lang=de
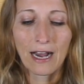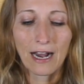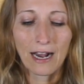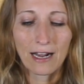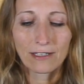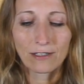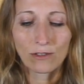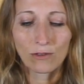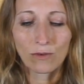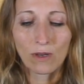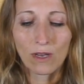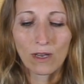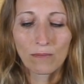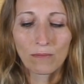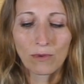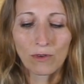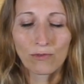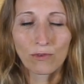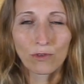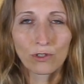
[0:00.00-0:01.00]
Also
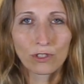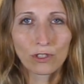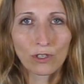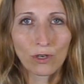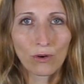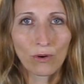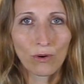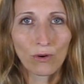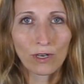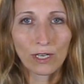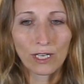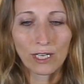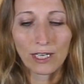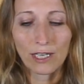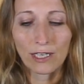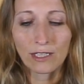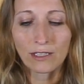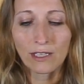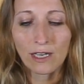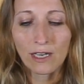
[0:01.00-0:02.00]
bevor die
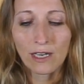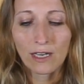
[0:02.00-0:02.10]
hochgehen,